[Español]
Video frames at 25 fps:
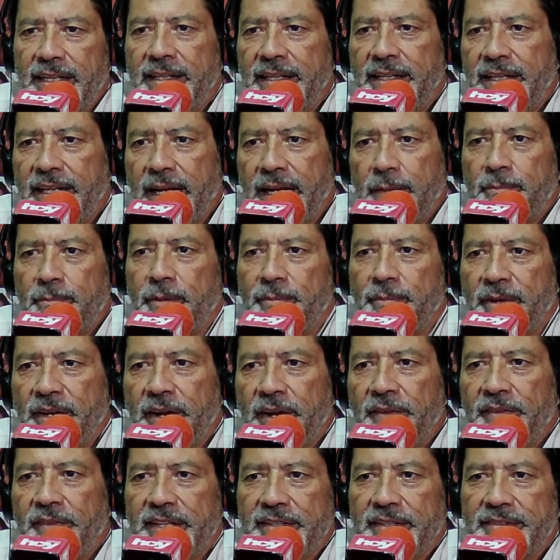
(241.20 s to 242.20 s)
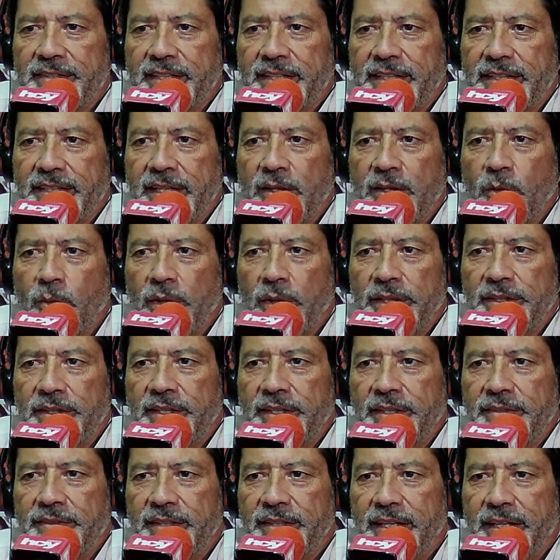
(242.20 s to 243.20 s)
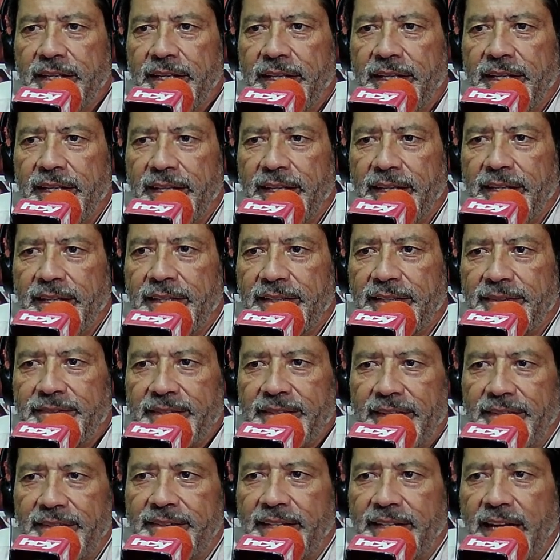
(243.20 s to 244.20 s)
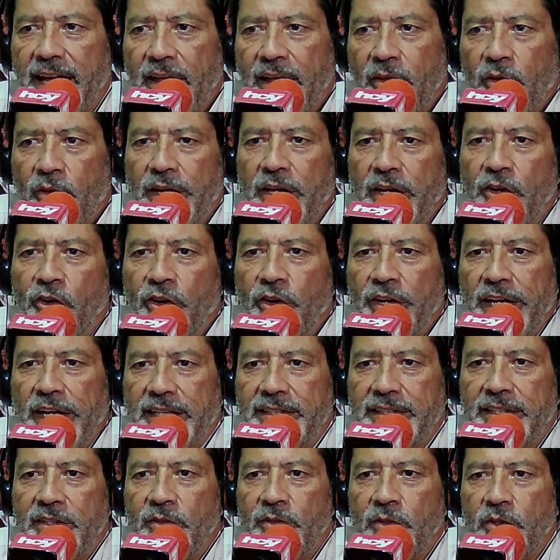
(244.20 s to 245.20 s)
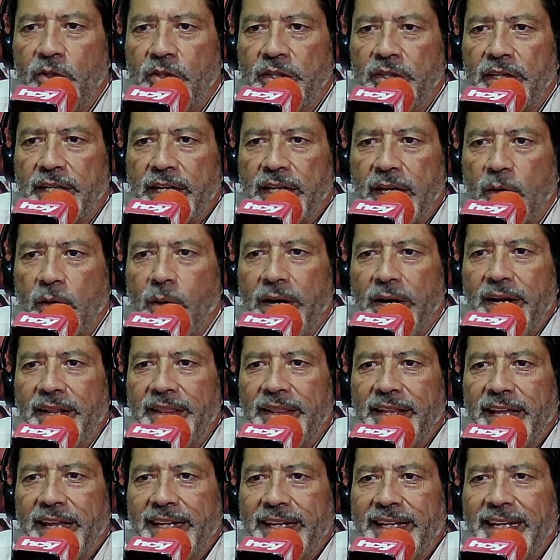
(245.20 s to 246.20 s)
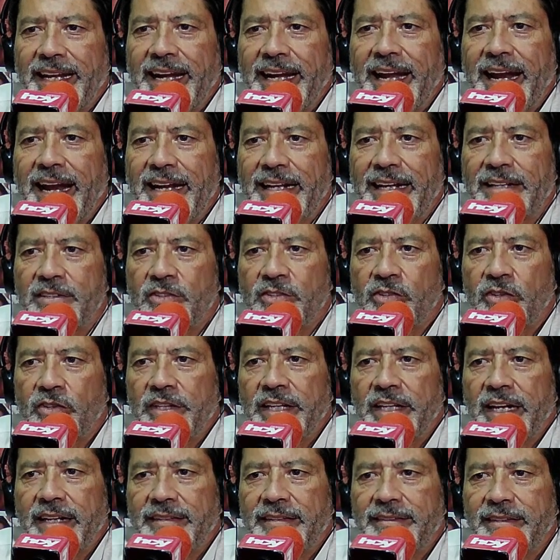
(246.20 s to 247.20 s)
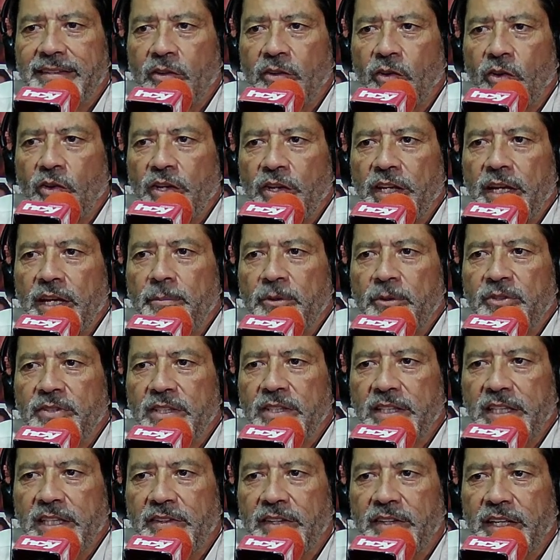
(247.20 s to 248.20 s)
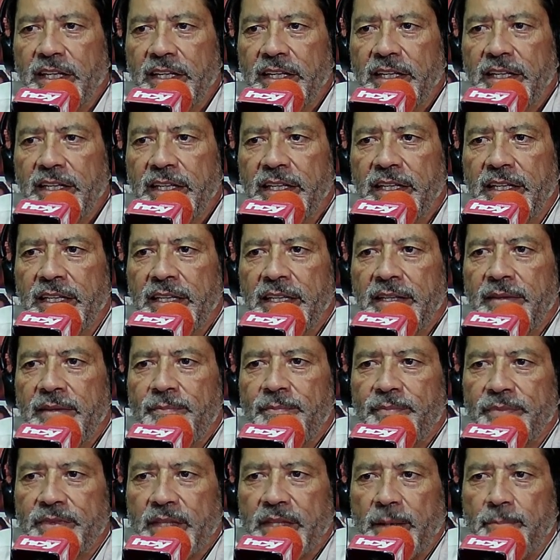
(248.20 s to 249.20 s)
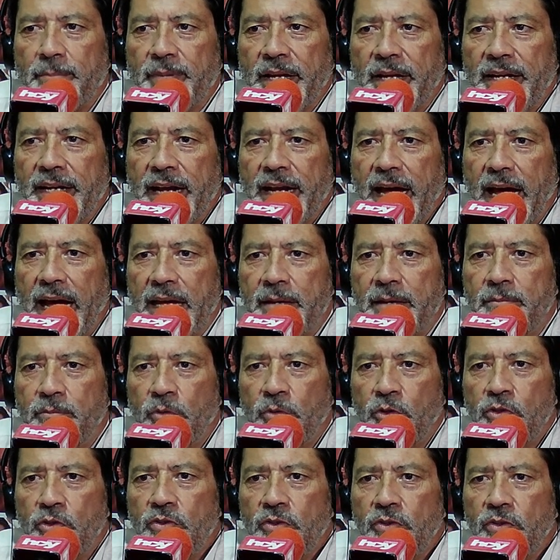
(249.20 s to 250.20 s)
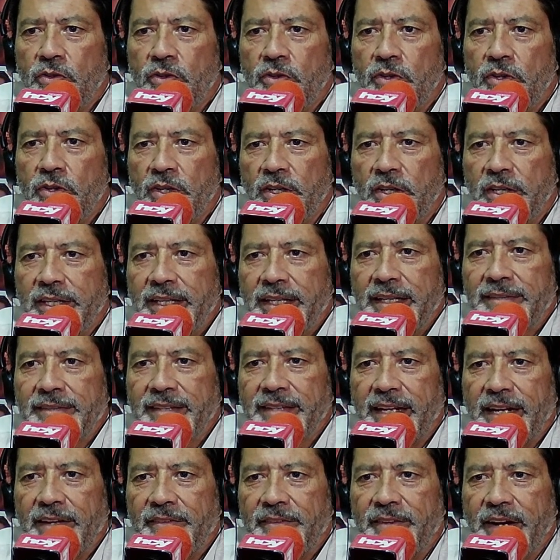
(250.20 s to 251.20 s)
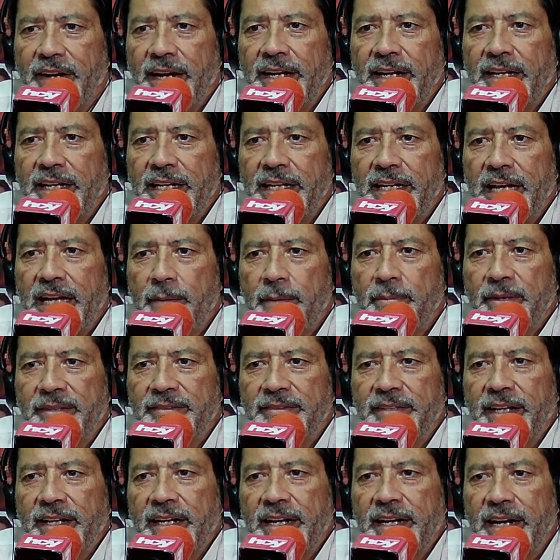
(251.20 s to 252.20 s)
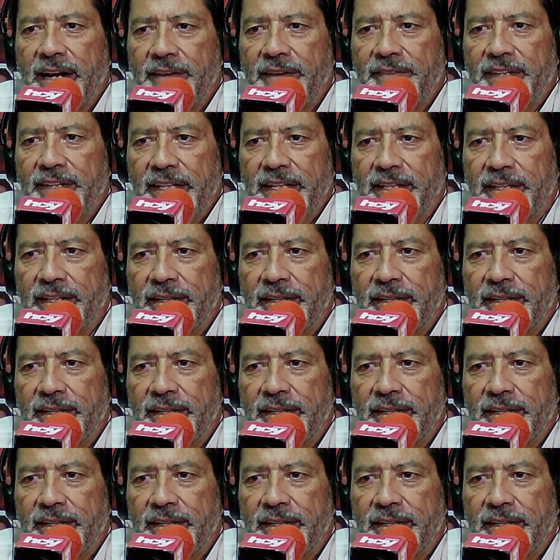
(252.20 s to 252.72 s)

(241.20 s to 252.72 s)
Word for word: la primera vez que te encuentres centrado en lo negativo, recuerda que la lección de la psicología positiva también hay mucho que celebrar y apreciar en la vida.